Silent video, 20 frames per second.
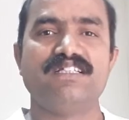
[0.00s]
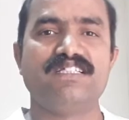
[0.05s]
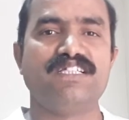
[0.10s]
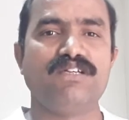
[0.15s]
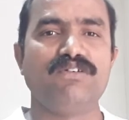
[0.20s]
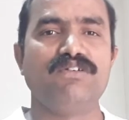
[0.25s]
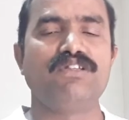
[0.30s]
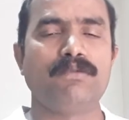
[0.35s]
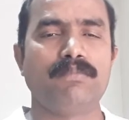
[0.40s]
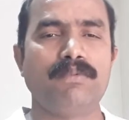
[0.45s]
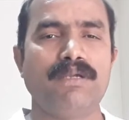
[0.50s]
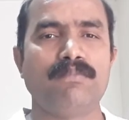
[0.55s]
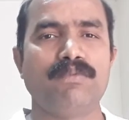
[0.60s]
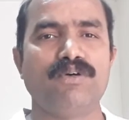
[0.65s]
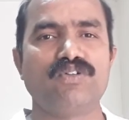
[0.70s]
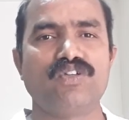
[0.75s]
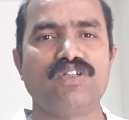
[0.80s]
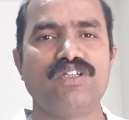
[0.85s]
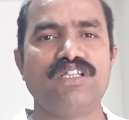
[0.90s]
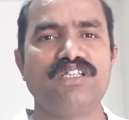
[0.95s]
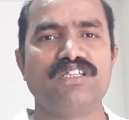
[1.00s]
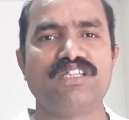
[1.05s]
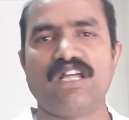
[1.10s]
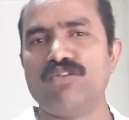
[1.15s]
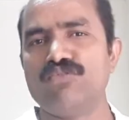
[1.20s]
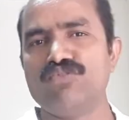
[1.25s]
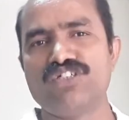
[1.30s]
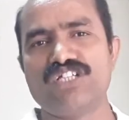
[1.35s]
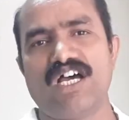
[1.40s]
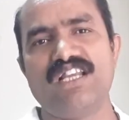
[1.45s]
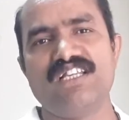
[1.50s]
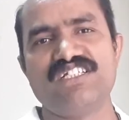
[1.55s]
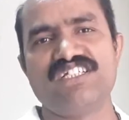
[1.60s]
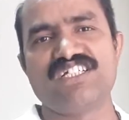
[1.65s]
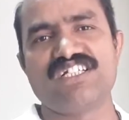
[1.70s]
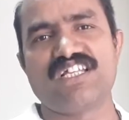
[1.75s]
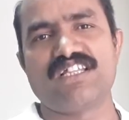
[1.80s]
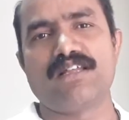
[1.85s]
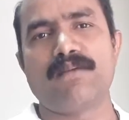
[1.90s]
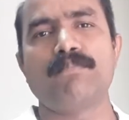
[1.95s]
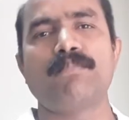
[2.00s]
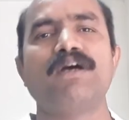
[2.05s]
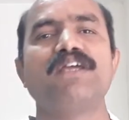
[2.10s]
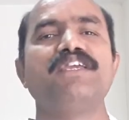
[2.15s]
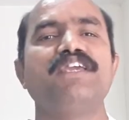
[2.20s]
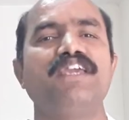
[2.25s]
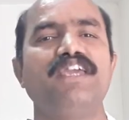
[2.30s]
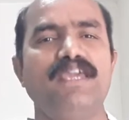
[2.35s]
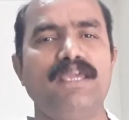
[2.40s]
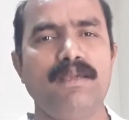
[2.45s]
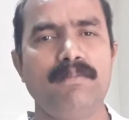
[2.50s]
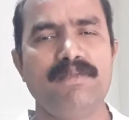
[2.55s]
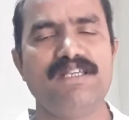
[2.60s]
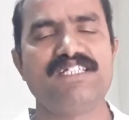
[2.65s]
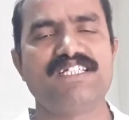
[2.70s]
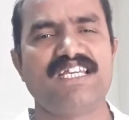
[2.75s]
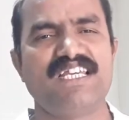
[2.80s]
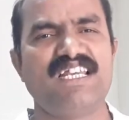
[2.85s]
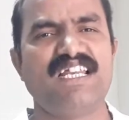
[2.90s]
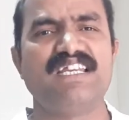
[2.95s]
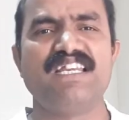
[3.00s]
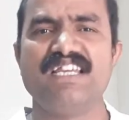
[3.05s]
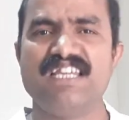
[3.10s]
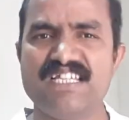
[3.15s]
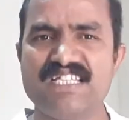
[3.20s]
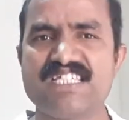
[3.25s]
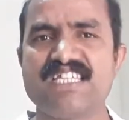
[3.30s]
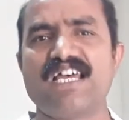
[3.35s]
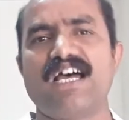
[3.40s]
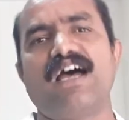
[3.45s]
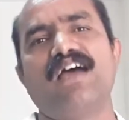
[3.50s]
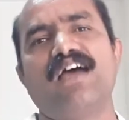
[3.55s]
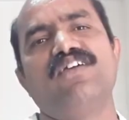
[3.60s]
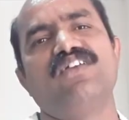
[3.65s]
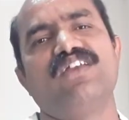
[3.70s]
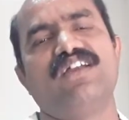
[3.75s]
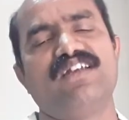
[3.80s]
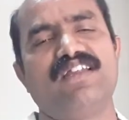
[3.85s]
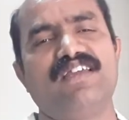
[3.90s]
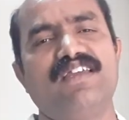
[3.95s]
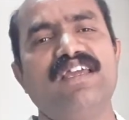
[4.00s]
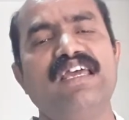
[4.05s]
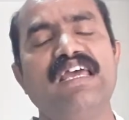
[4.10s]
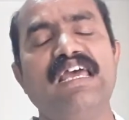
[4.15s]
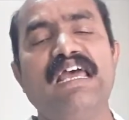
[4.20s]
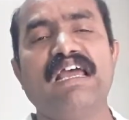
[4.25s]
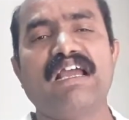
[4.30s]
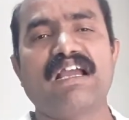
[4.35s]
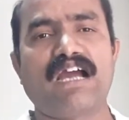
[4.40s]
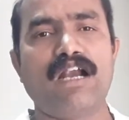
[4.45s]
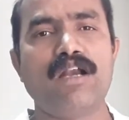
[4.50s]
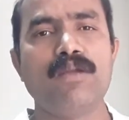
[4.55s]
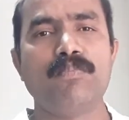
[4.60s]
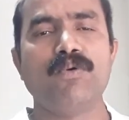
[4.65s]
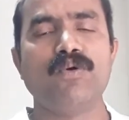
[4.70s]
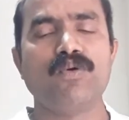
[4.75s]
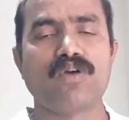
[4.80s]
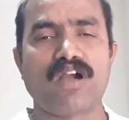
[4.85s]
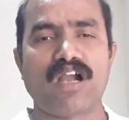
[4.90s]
జీవితం ఏమవుతుంది తనువు చాలించట తప్ప ఏమీ చేయలేని నిస్సాయులండి కడుపు